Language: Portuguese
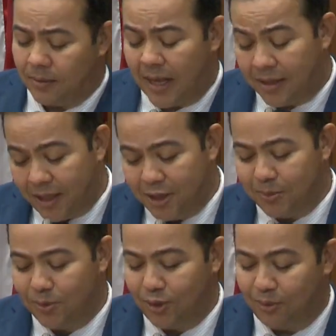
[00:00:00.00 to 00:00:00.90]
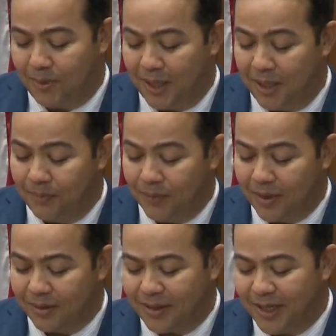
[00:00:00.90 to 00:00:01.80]
atende muito bem,
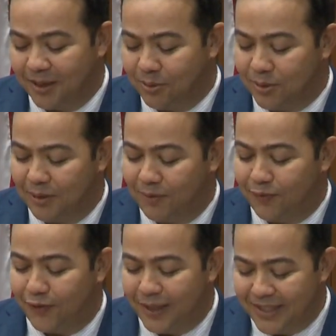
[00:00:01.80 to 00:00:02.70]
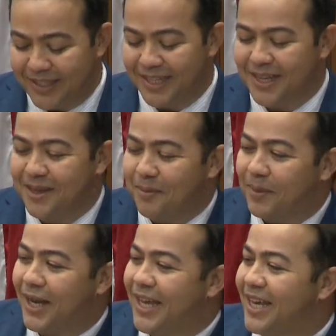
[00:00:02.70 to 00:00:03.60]
tem inclusive fila
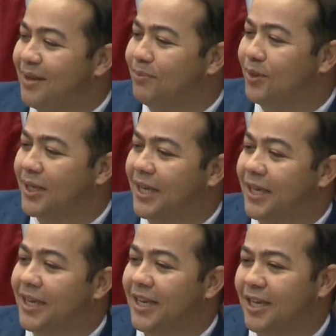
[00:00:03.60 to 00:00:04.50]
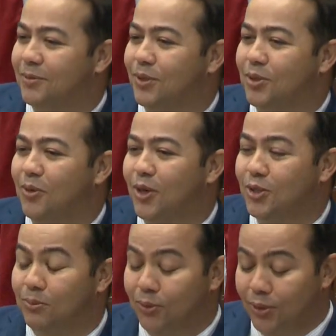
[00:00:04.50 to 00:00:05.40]
para ela, porque as pessoas
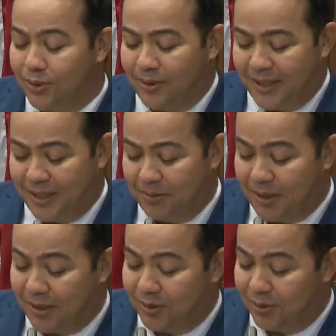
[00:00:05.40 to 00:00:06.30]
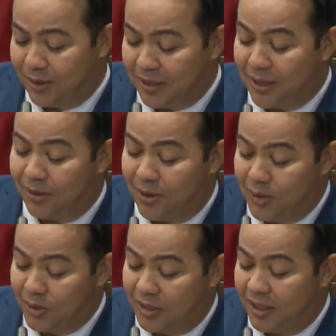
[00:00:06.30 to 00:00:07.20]
gostam muito do atendimento da doutora Carol,
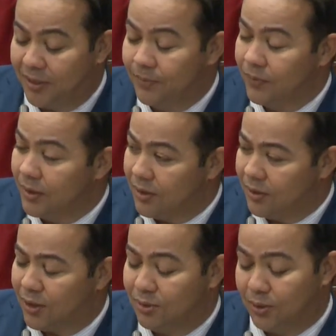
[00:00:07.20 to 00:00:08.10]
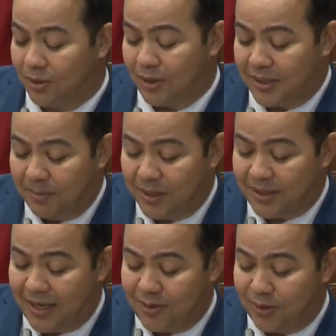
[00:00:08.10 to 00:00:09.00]
onde tem nosso, nossa
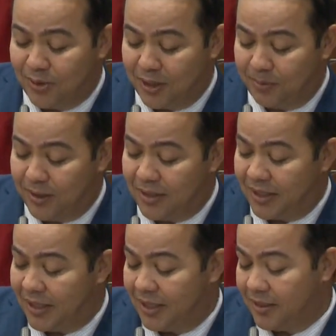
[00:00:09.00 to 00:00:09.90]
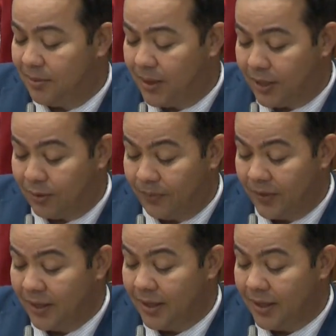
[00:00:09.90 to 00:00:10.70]
amizade, nosso respeito e agradecimento.